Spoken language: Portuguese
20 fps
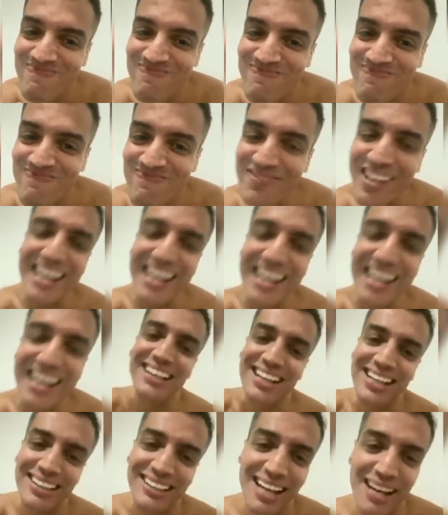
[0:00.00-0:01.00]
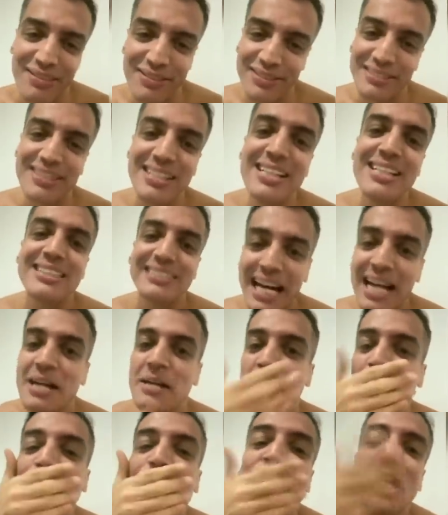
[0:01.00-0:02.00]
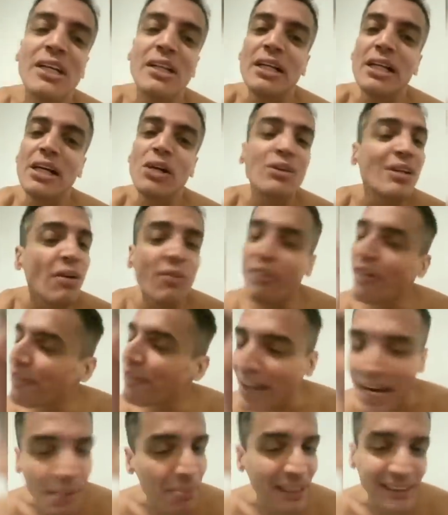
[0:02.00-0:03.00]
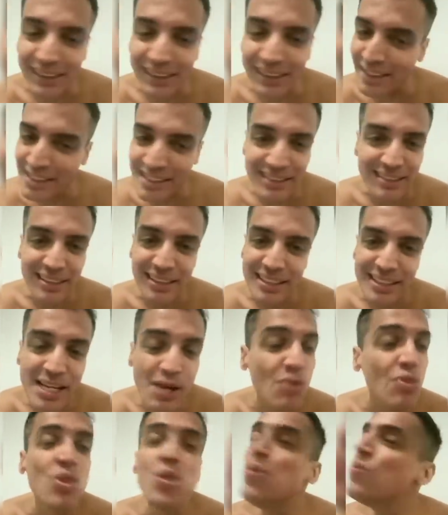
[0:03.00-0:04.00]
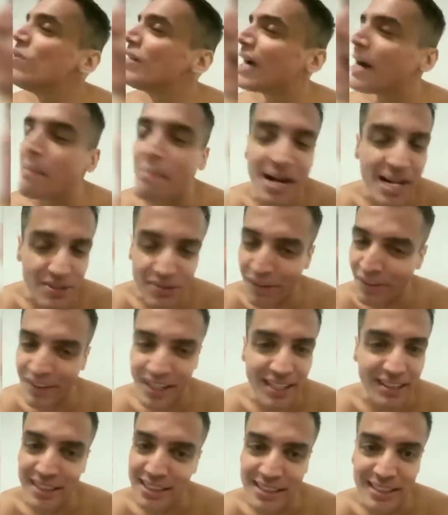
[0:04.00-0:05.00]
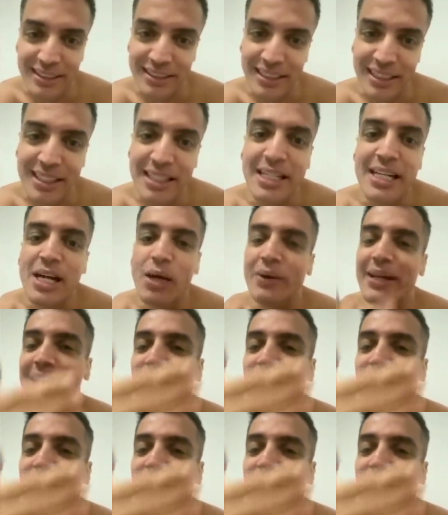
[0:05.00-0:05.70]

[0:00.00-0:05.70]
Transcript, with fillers: não é nada agradável, tá? Eu não vou falar mais da Anitta. Eu nunca mais vou falar da Anitta. Eu quero